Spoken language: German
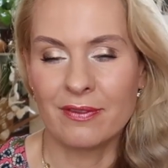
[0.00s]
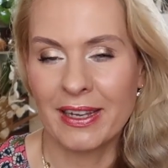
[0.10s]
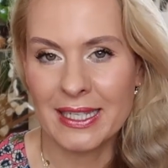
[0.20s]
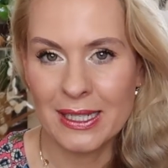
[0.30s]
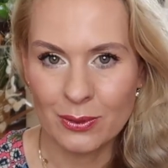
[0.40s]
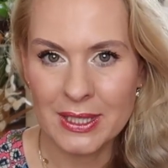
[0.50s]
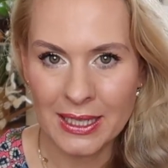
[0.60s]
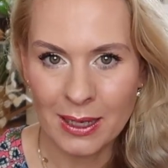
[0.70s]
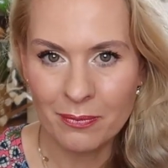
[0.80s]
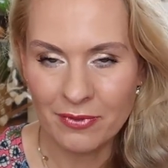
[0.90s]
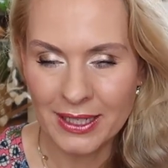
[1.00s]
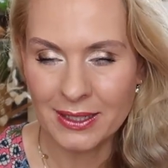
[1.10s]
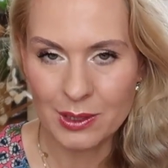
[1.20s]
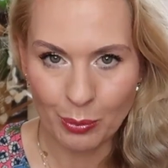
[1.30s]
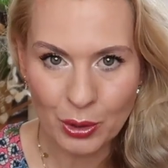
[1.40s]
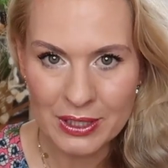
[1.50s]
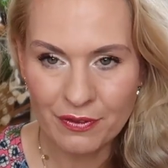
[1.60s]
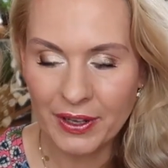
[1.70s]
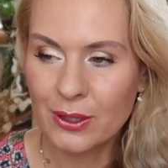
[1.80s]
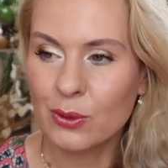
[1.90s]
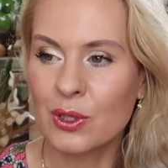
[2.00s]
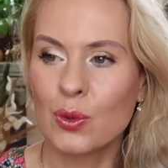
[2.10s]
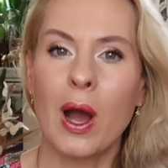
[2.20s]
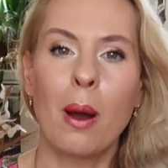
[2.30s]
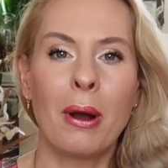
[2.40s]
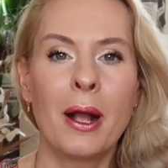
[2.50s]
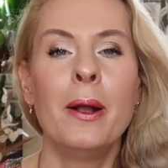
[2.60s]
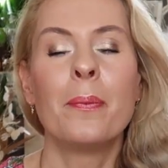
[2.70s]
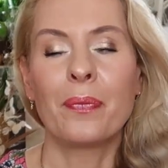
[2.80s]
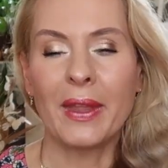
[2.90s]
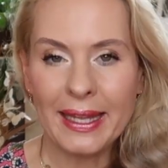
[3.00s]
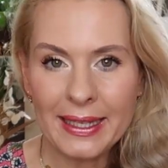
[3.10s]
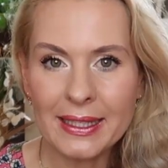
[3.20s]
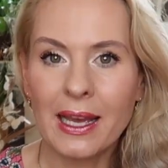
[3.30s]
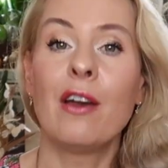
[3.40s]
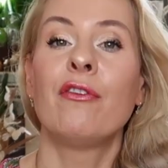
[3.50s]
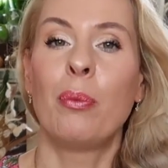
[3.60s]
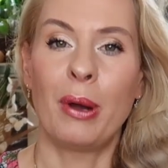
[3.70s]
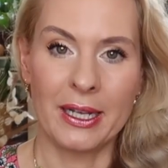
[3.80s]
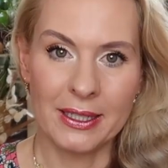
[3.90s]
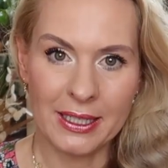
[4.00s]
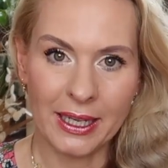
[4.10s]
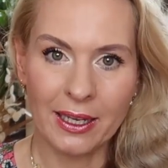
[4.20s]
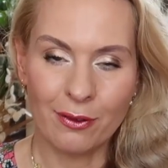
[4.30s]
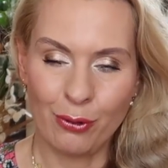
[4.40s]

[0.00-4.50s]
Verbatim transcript: wechseln uns da ab, wer dann zur Post fährt oder so, aber ich verpacke die Ringe